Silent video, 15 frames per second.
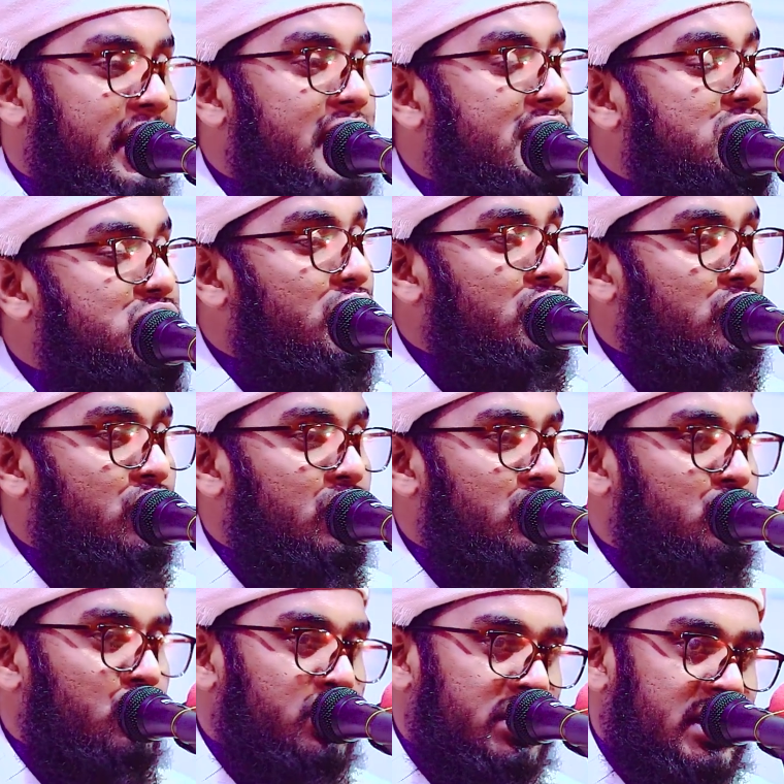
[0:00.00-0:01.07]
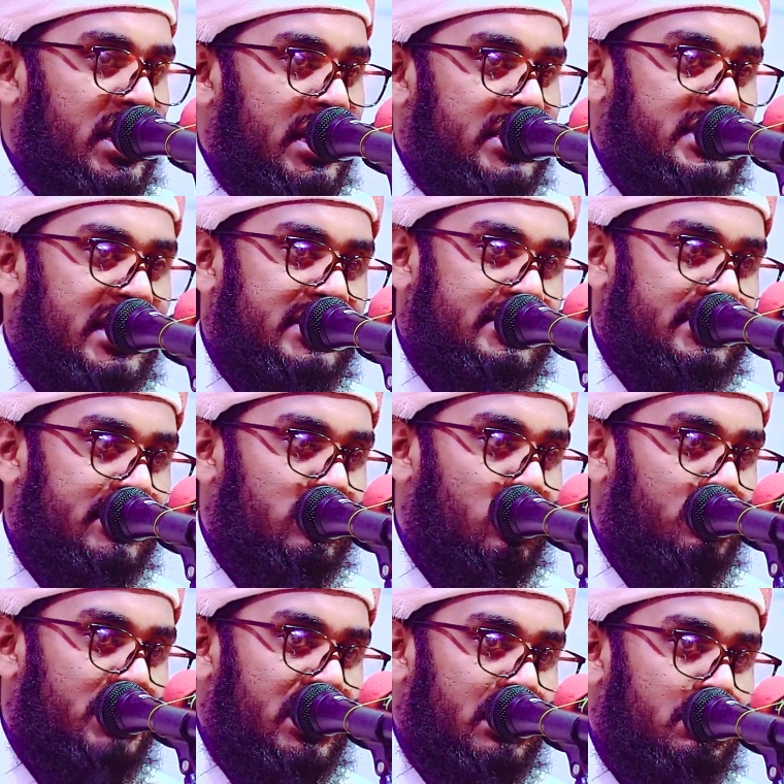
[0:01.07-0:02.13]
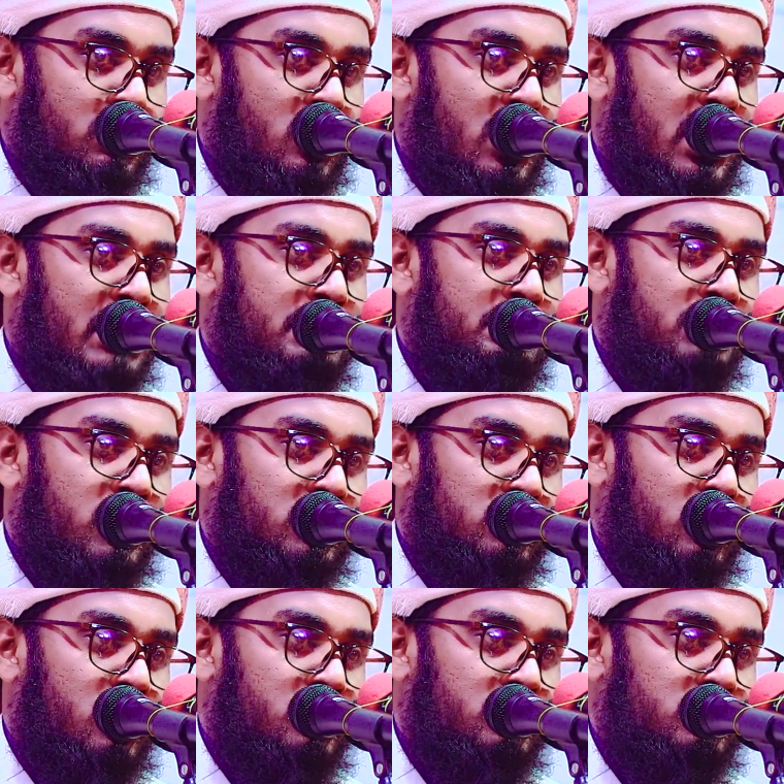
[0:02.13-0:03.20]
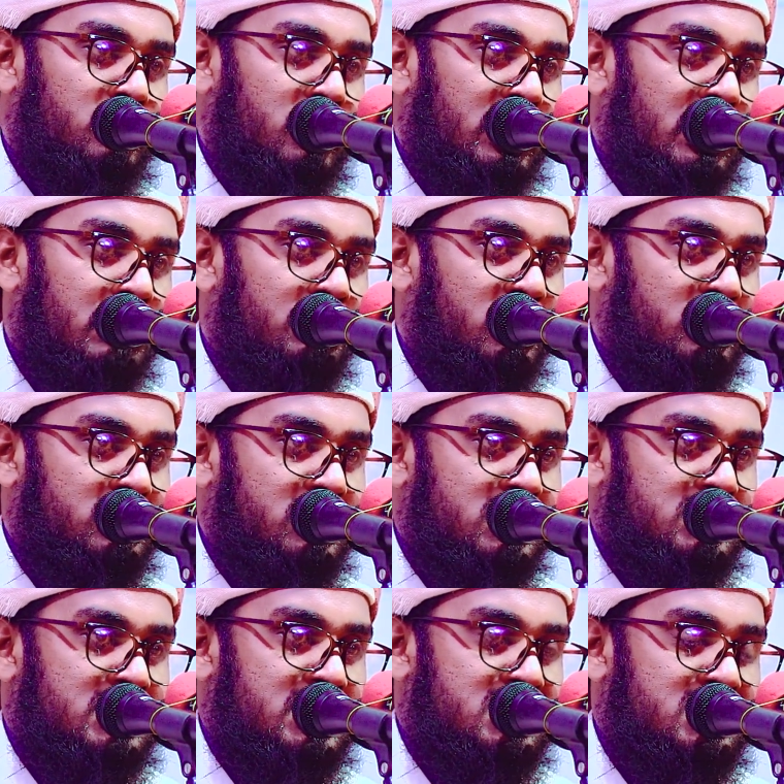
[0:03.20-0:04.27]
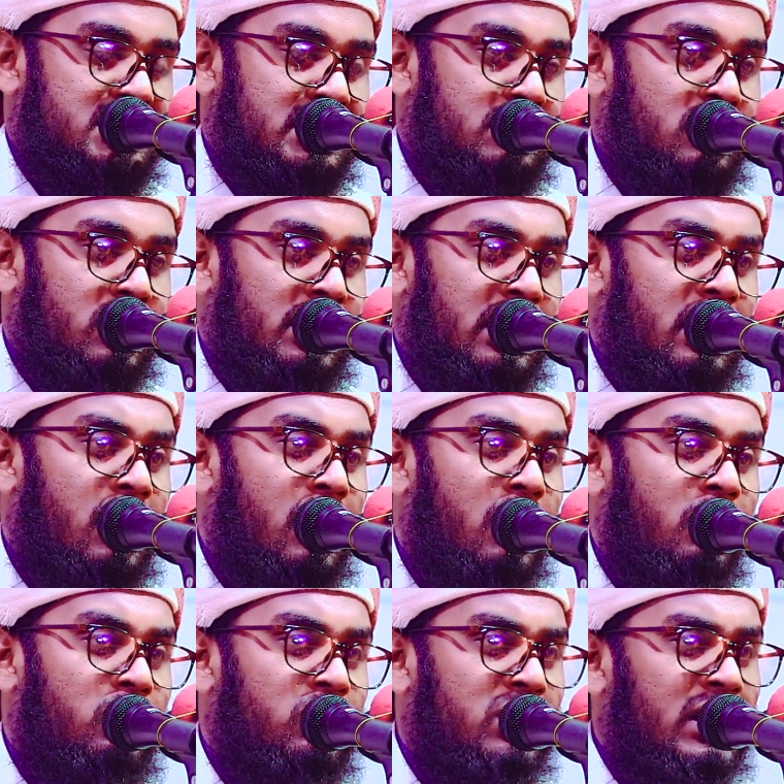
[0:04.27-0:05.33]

এই জন্য দুনিয়ায় থাকতে নবীর মোহাব্বত অন্তরের মধ্যে সৃষ্টি করে লও